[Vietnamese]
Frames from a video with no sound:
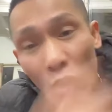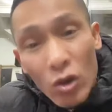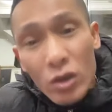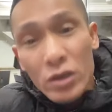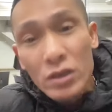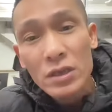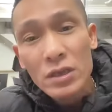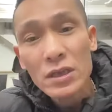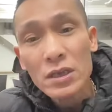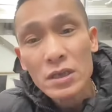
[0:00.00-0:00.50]
hết thì
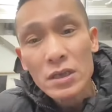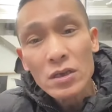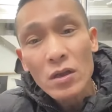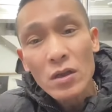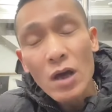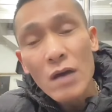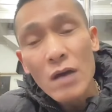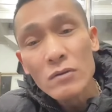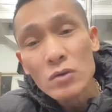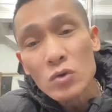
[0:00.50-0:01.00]
thôi
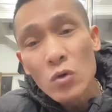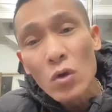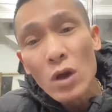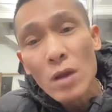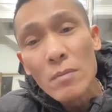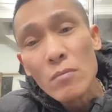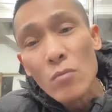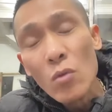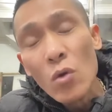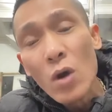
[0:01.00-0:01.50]
đó ví
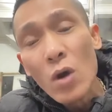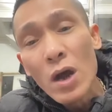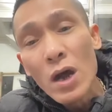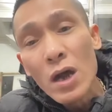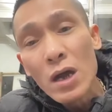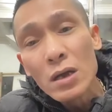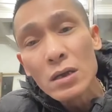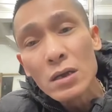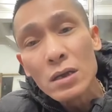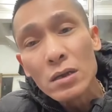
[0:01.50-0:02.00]
dụ là
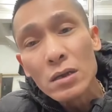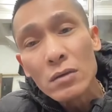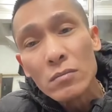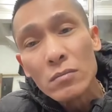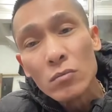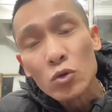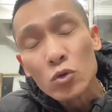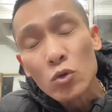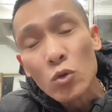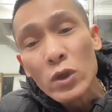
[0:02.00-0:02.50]
mua
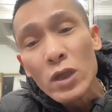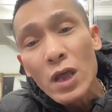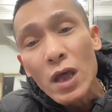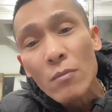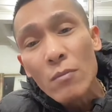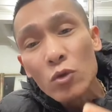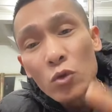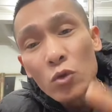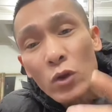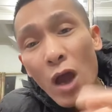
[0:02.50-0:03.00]
một
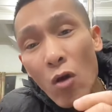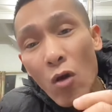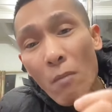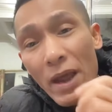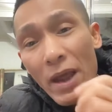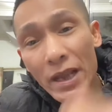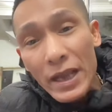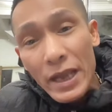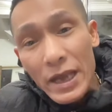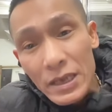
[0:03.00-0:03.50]
túi à, một túi
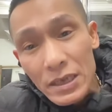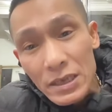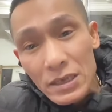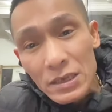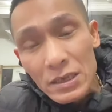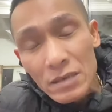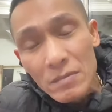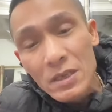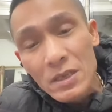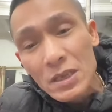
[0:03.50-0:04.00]
đậu 7
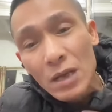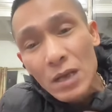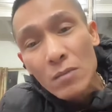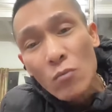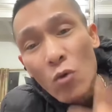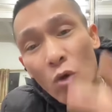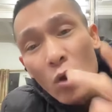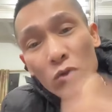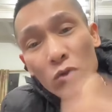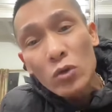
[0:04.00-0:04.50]
nghìn thì mình
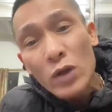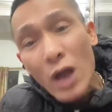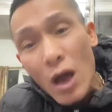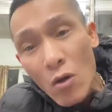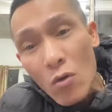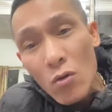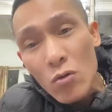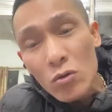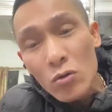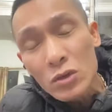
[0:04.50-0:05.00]
à, mua túi
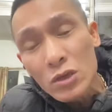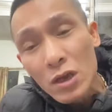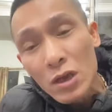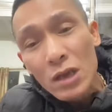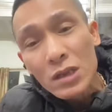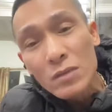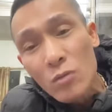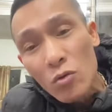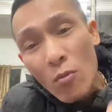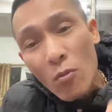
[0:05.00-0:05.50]
đậu còn
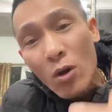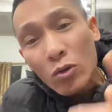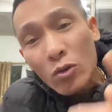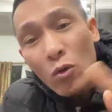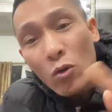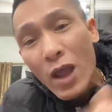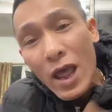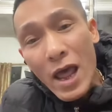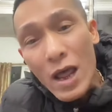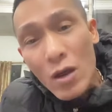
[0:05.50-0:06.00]
thừa thì mình
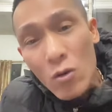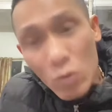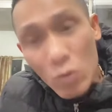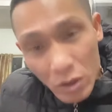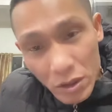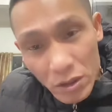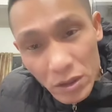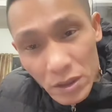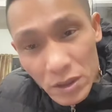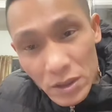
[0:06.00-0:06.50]
mua thuốc lá
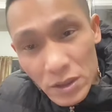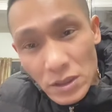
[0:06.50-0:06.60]
hút